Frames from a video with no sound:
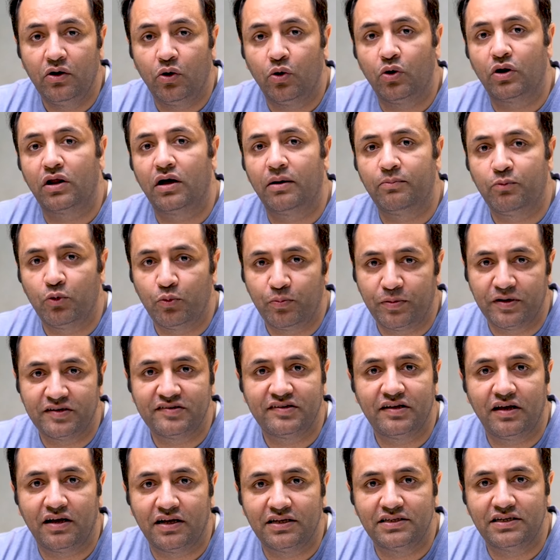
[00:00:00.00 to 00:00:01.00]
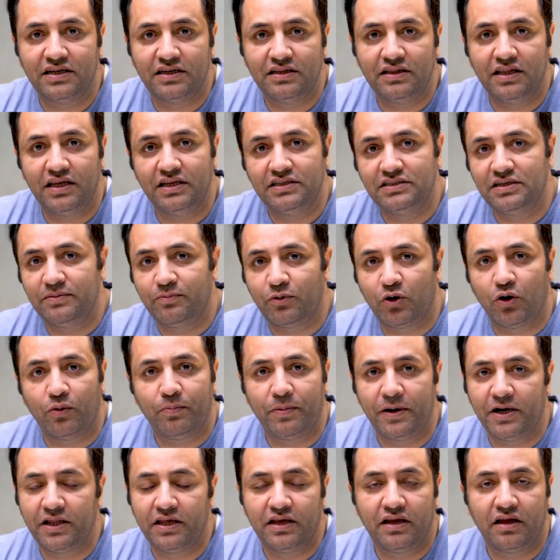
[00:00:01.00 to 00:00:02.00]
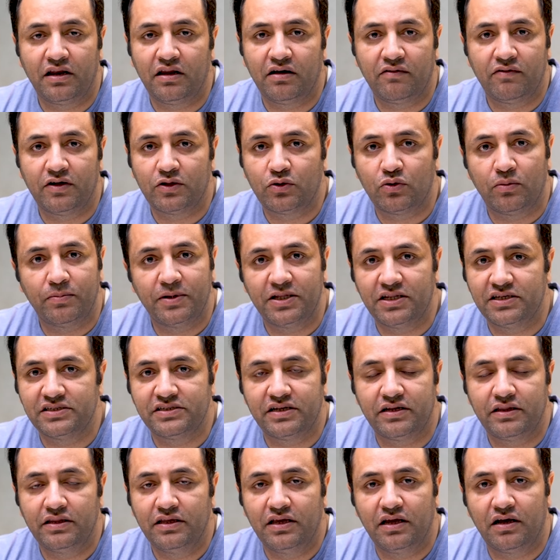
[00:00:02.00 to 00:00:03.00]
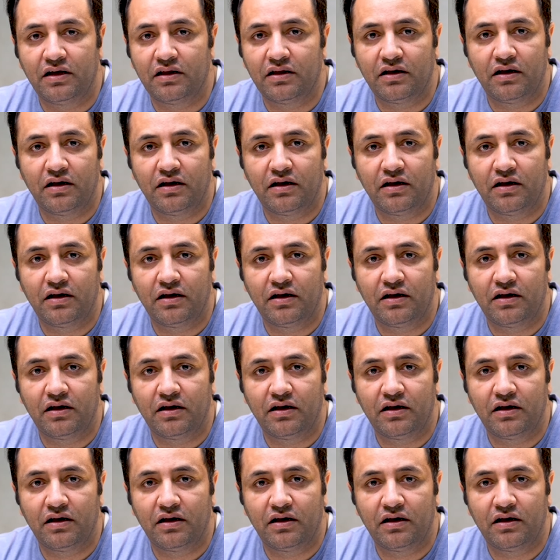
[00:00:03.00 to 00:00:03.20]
और आप ऊपर से आ जाएं नहीं जी प्रॉपर्टी के अलावा तो हमें नज़र नहीं आ